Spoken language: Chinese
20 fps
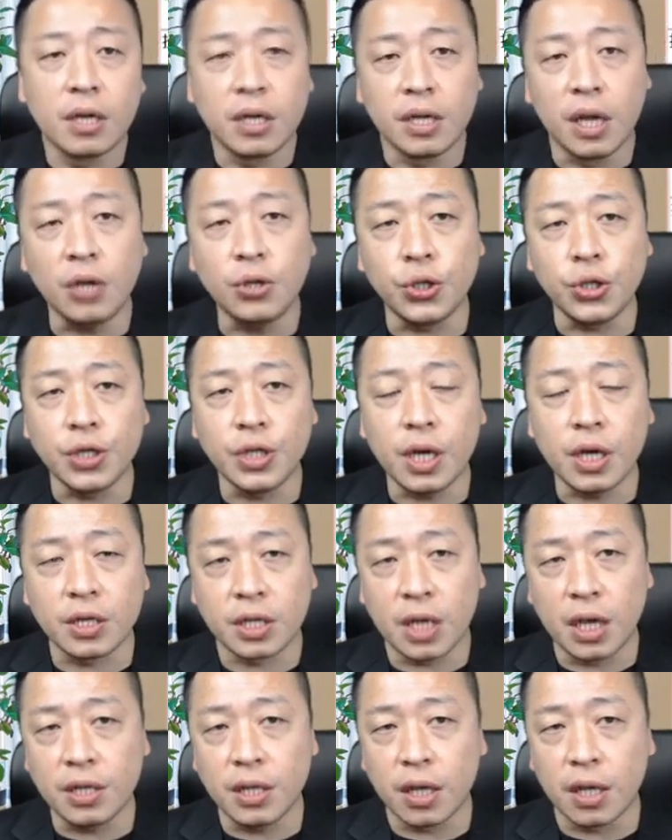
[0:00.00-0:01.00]
也许这个时
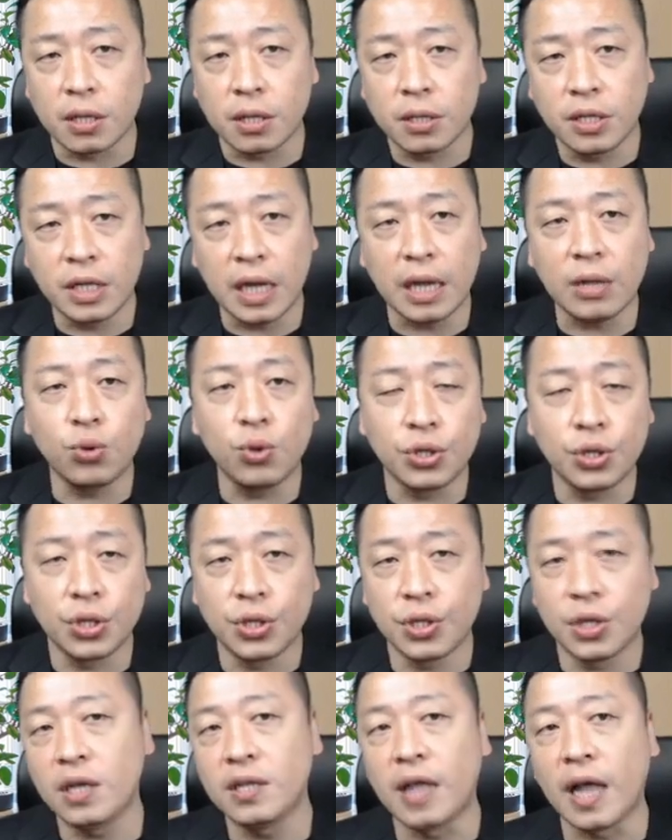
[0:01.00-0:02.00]
间点相对就是
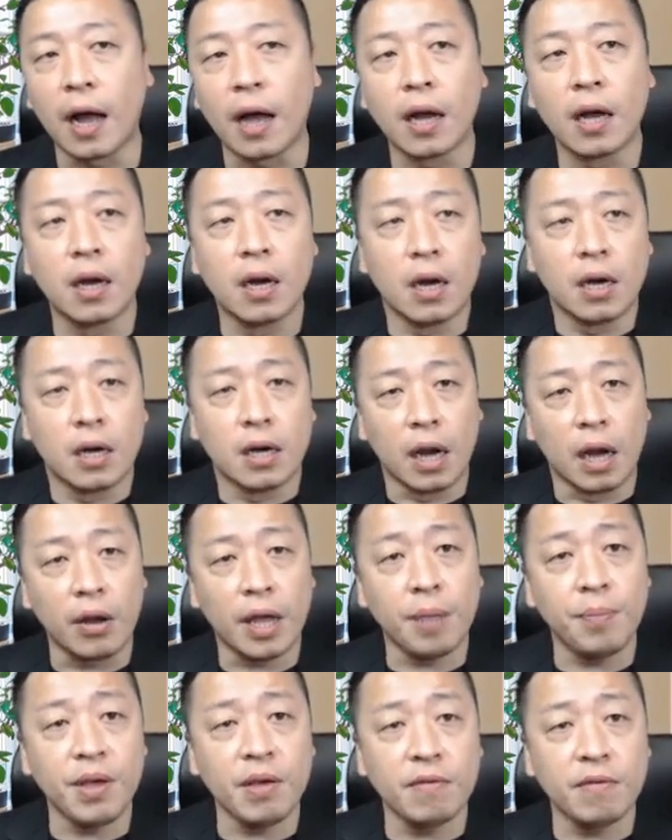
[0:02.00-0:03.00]
低档，然后
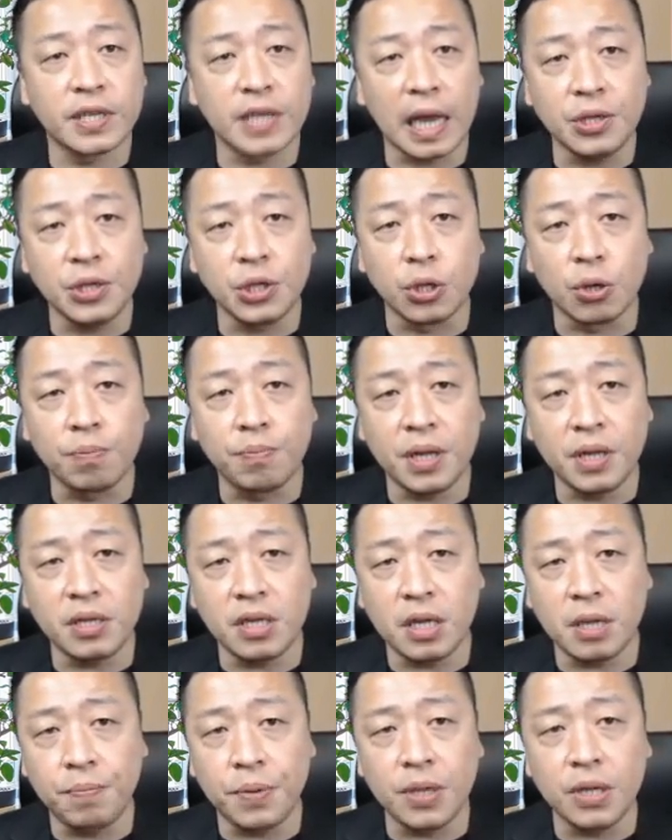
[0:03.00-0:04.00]
A B F 三雄 P
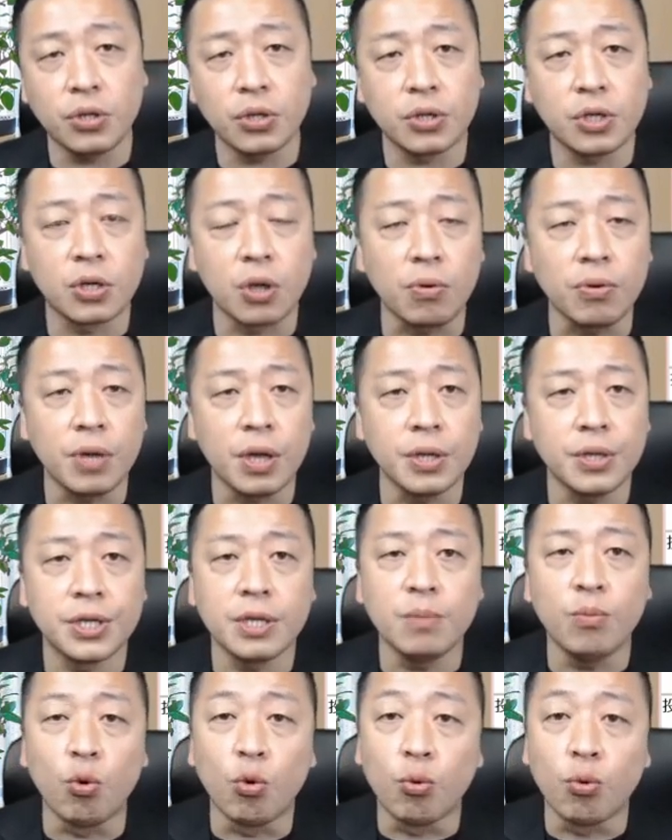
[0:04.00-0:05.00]
C B 就是工业
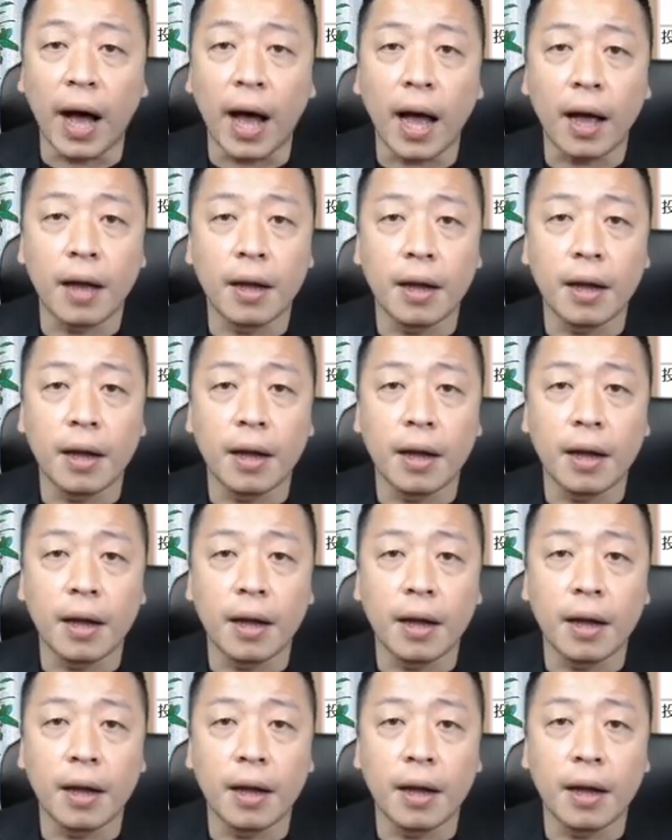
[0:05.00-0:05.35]
之母嘛，